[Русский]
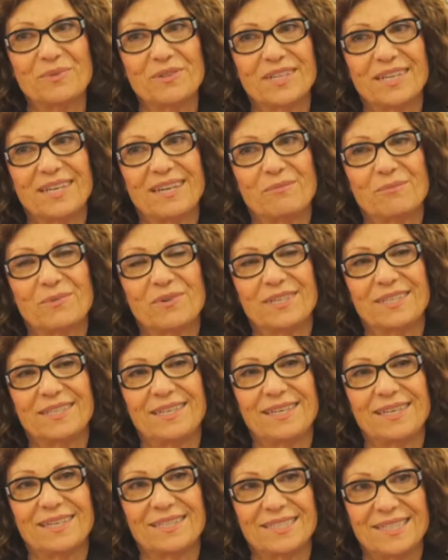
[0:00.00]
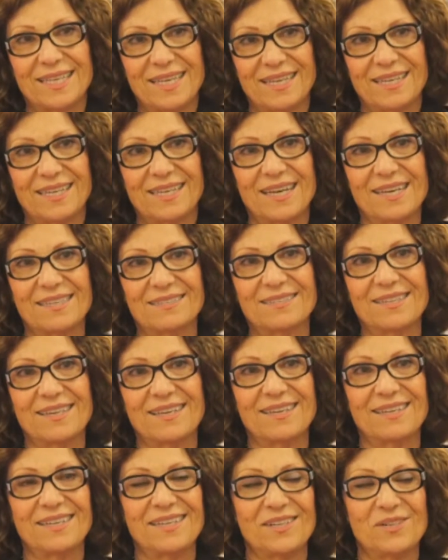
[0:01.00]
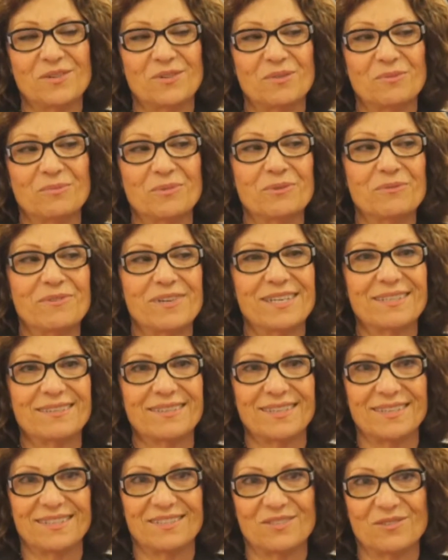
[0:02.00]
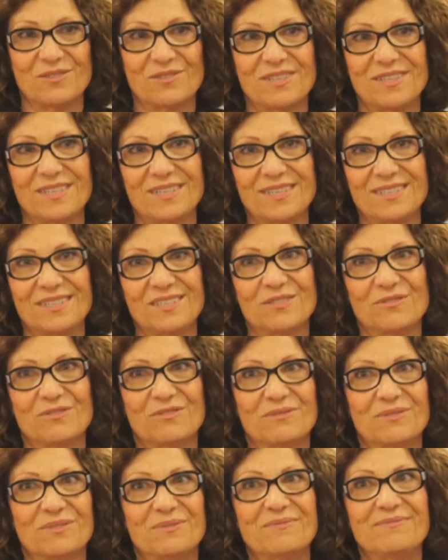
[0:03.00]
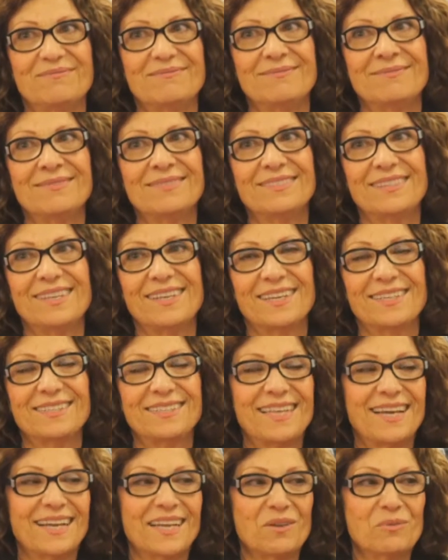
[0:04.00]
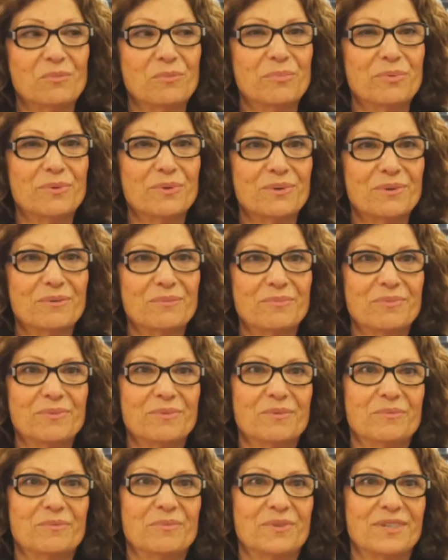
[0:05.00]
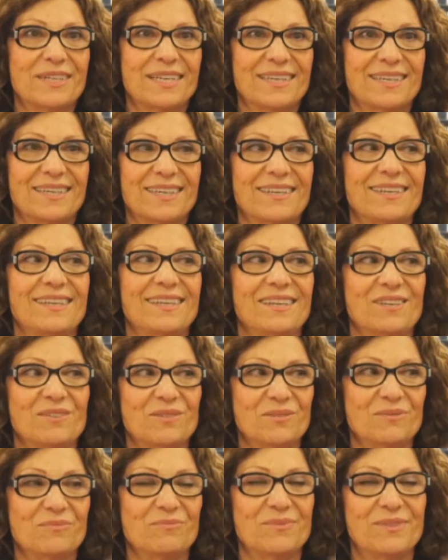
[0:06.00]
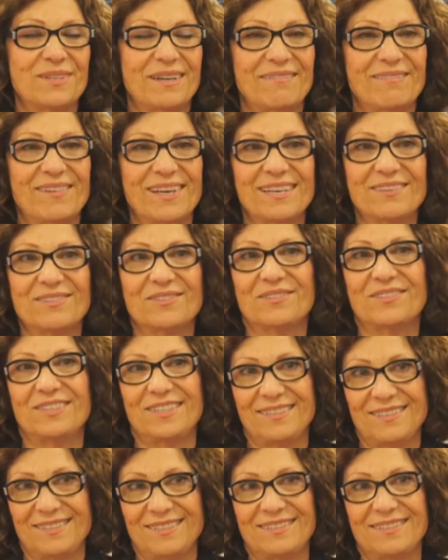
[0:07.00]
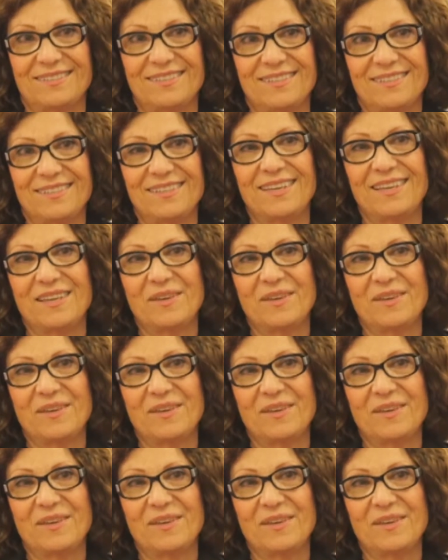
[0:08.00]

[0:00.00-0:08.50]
porque la mujer tenía que estar en casa y no moverse, entonces yo destaqué un poco porque quería un trabajo y sí.